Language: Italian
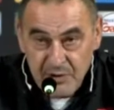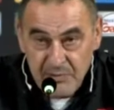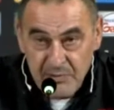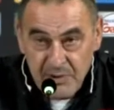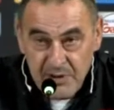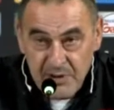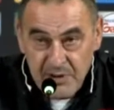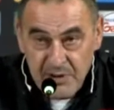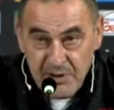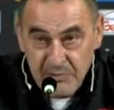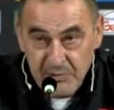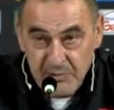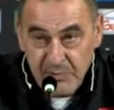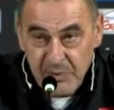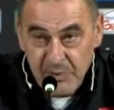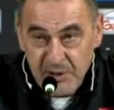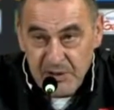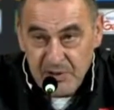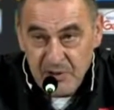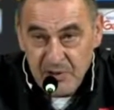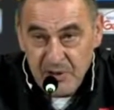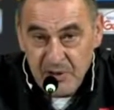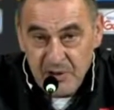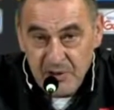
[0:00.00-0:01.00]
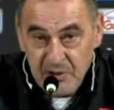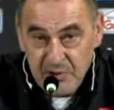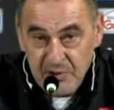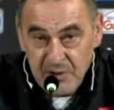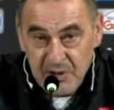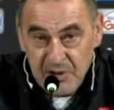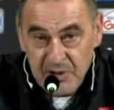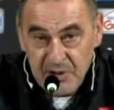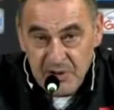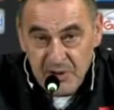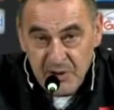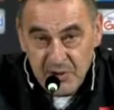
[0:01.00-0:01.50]
ci mettiamo spesso nelle
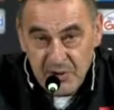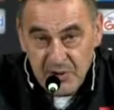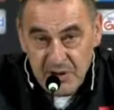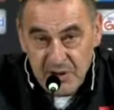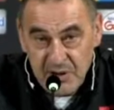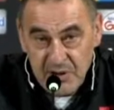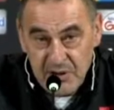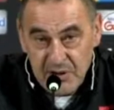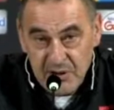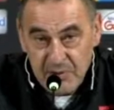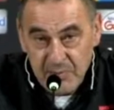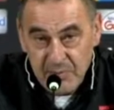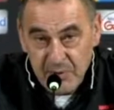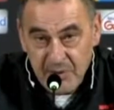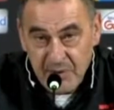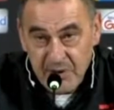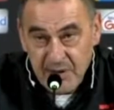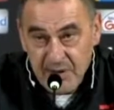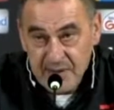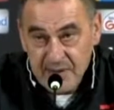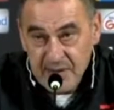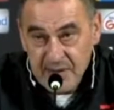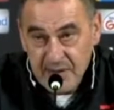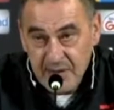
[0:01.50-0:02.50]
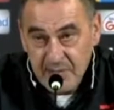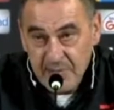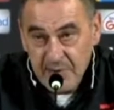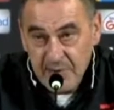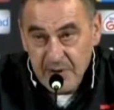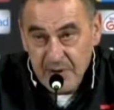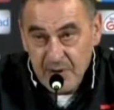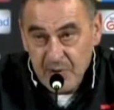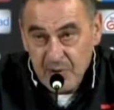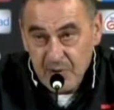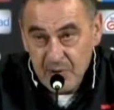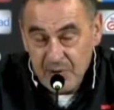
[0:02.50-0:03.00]
condizioni di poter essere
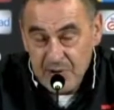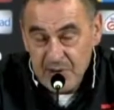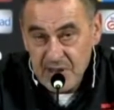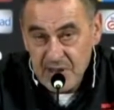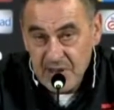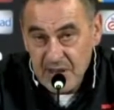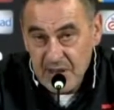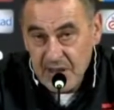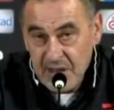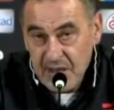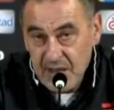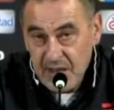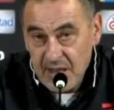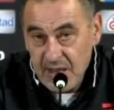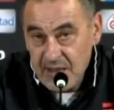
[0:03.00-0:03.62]
pericolosi e,